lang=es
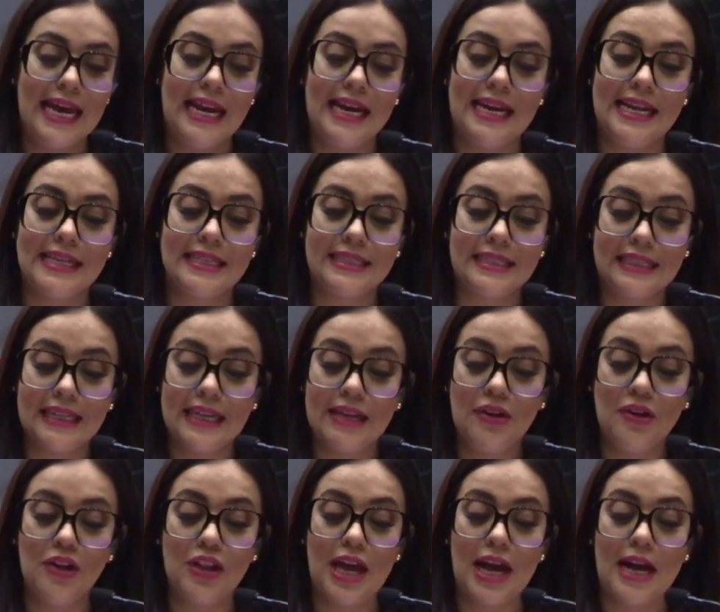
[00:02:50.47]
el
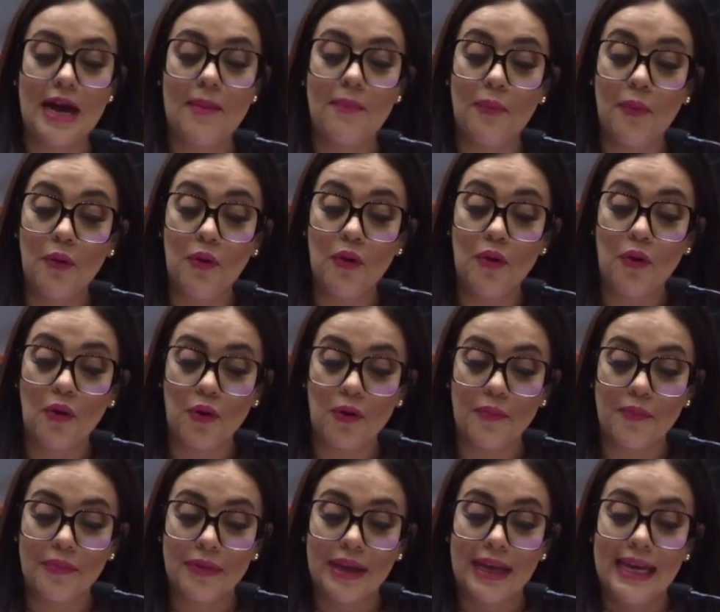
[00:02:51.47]
destino de
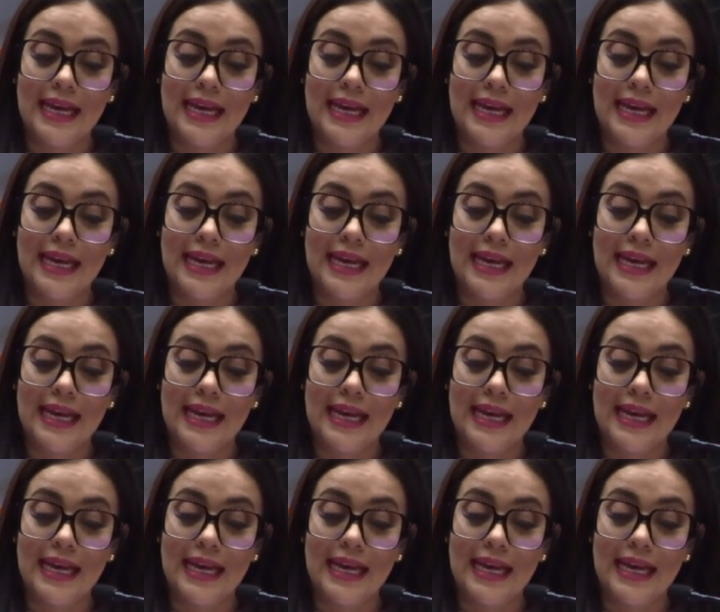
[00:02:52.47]
Acapulco?